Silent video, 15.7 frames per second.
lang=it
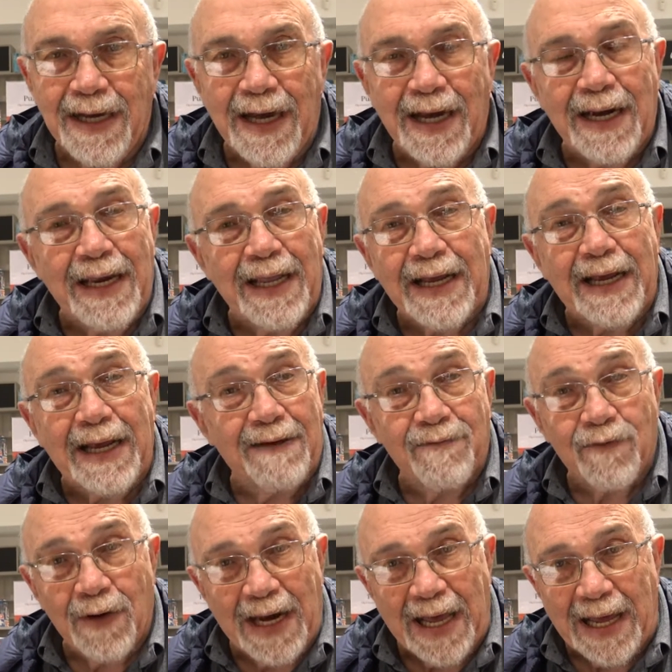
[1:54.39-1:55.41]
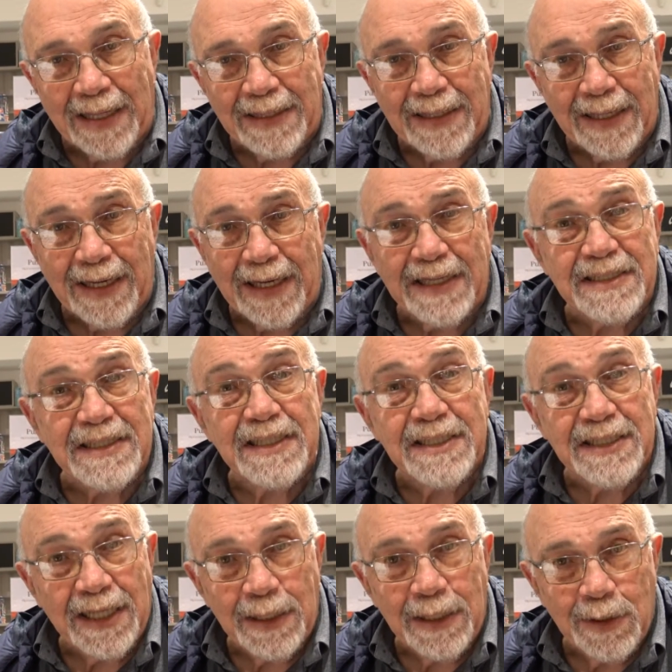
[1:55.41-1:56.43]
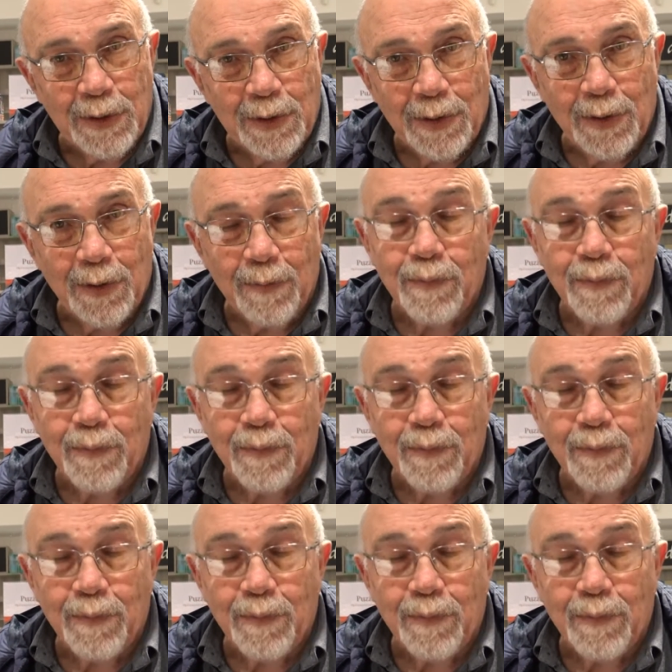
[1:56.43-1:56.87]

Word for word: alle cavolate che si sentono